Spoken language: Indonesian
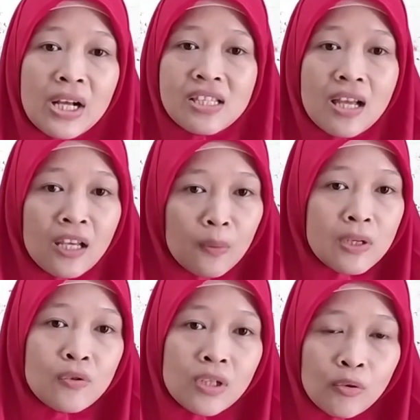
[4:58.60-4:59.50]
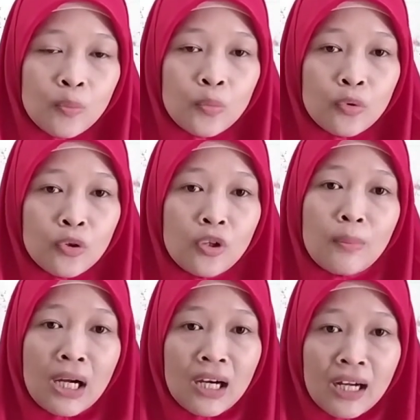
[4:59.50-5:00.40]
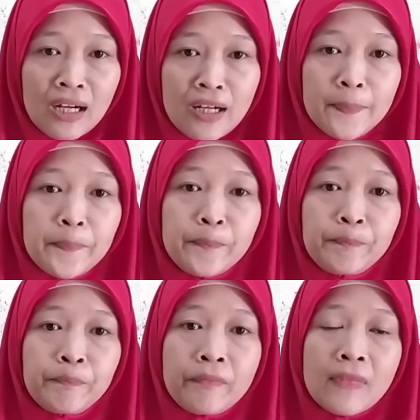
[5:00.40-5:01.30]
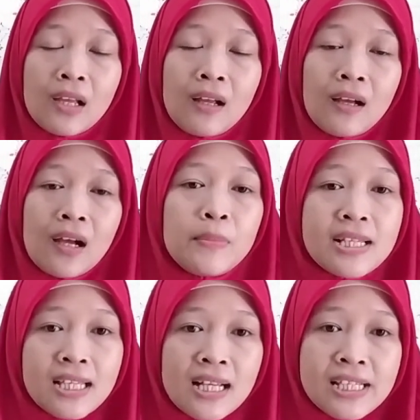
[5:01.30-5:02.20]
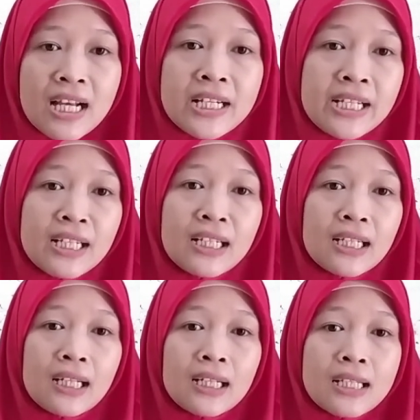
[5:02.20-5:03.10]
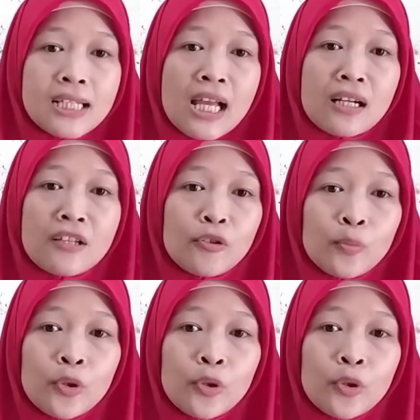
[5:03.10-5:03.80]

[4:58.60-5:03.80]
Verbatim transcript: basa yang masuk ke tubuh maka bisa jadi cairan